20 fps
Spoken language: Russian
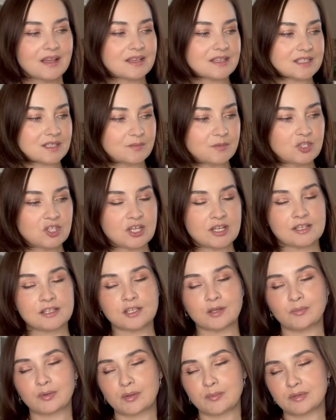
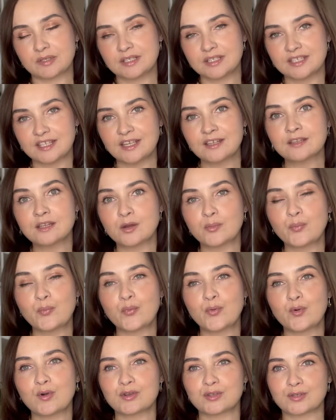Замечательное приобретение,
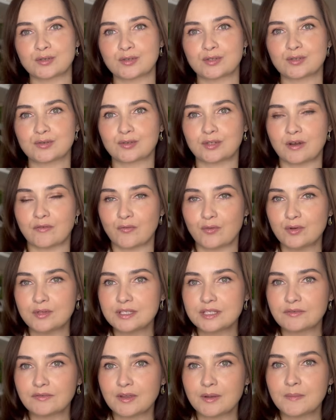пользуясь
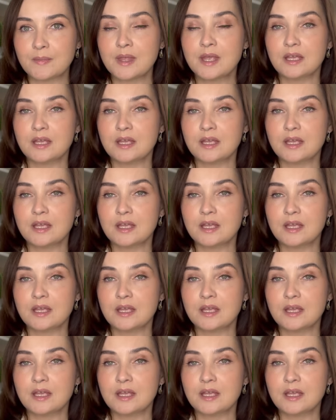удовольствием.